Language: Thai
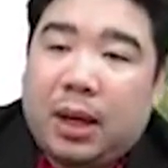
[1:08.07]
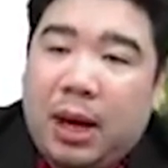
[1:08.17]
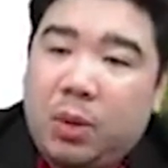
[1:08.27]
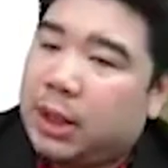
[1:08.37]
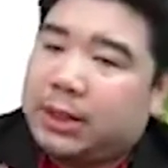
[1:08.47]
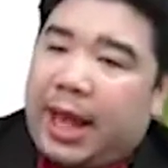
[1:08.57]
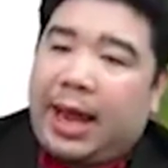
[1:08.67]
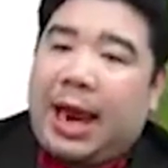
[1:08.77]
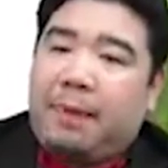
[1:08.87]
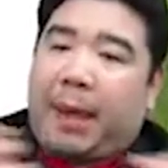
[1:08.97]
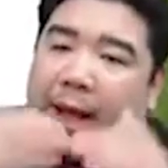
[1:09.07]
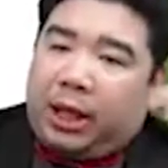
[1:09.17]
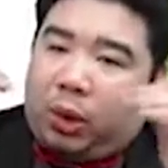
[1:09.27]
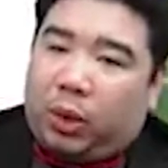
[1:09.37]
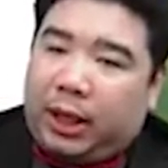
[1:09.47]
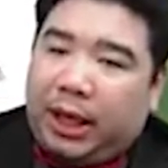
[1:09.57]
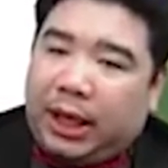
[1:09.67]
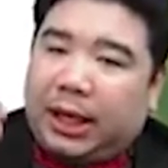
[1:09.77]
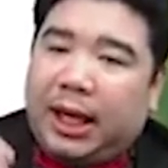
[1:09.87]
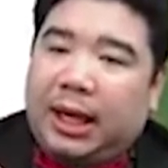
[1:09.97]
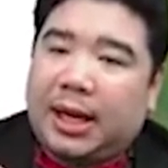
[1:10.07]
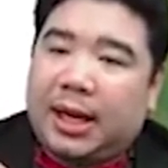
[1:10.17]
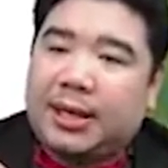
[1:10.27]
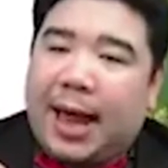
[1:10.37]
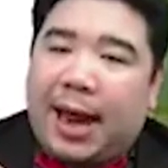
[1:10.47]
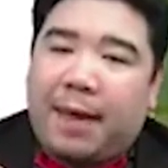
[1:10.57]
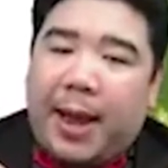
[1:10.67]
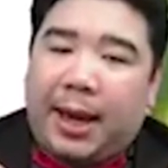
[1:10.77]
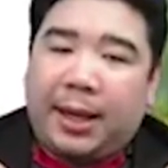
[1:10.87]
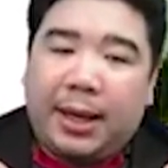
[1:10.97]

แล้วหนูจะใส่อะไรไปที่ตัวที่ขีดขีดเนี่ยจะใส่อะไรไป